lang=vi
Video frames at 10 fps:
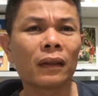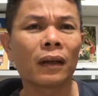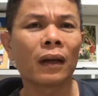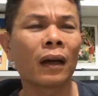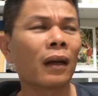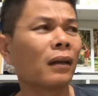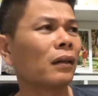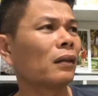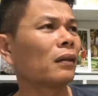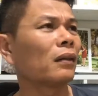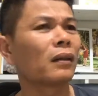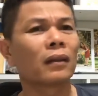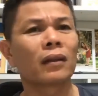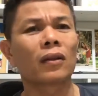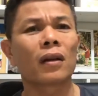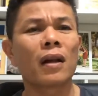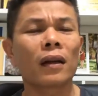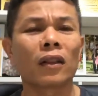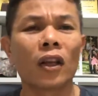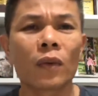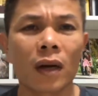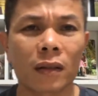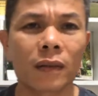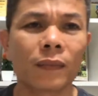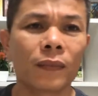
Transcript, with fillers: à rất là tiêu cực